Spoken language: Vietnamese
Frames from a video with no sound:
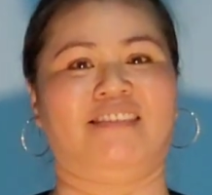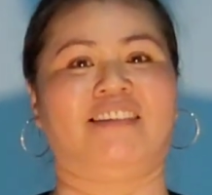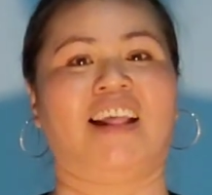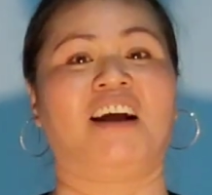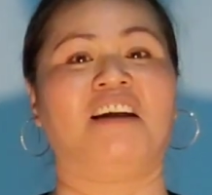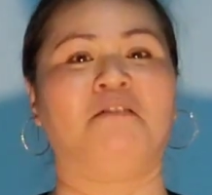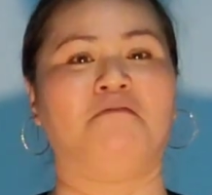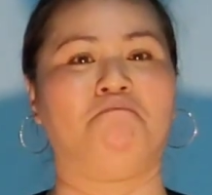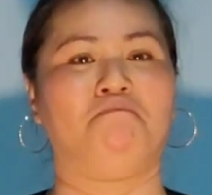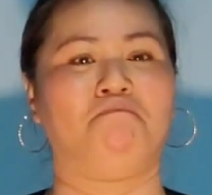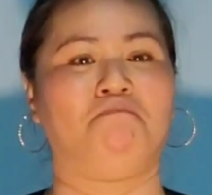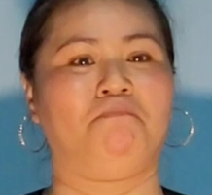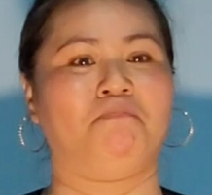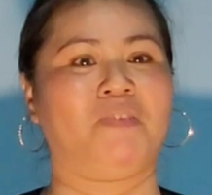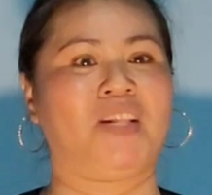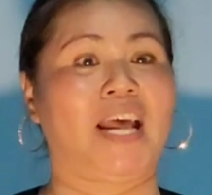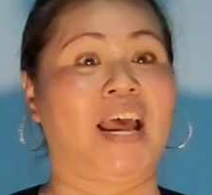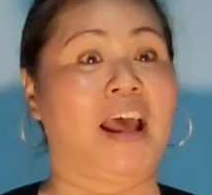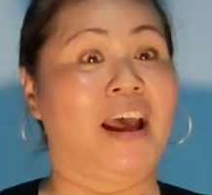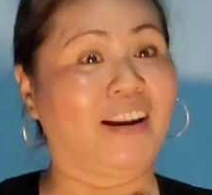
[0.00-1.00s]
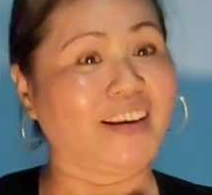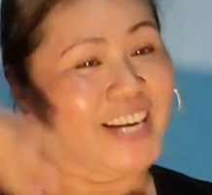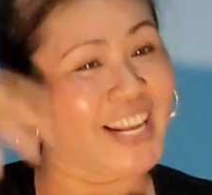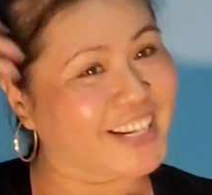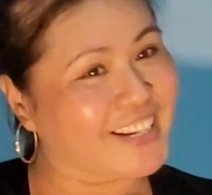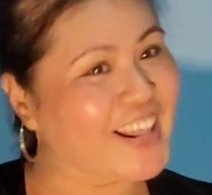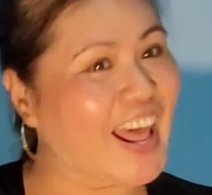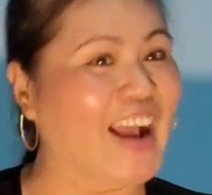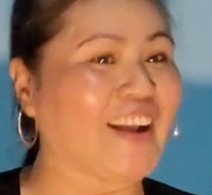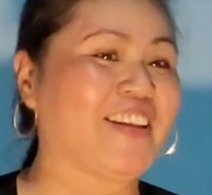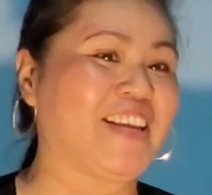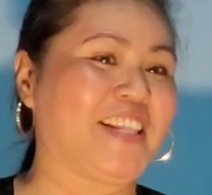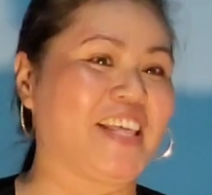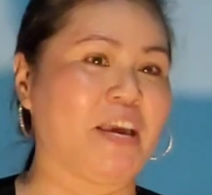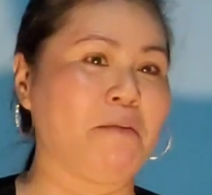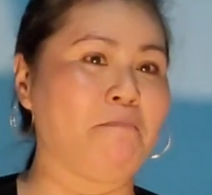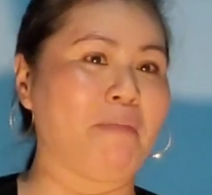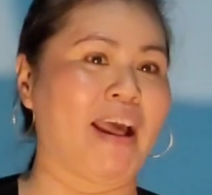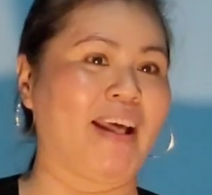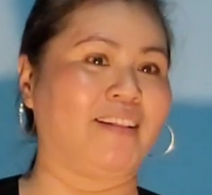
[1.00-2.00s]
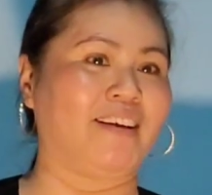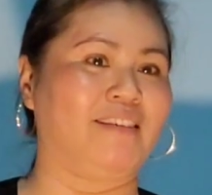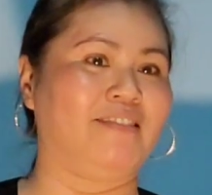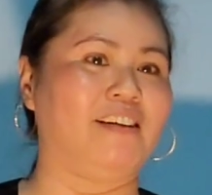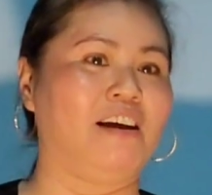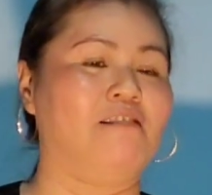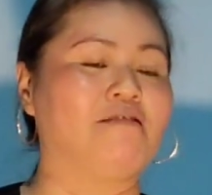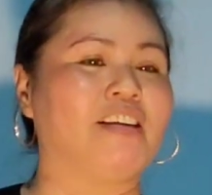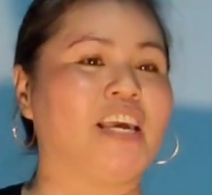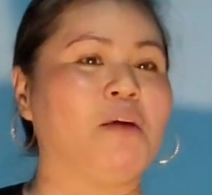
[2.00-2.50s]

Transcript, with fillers: tận, đích thân chị thấy ma thật sự.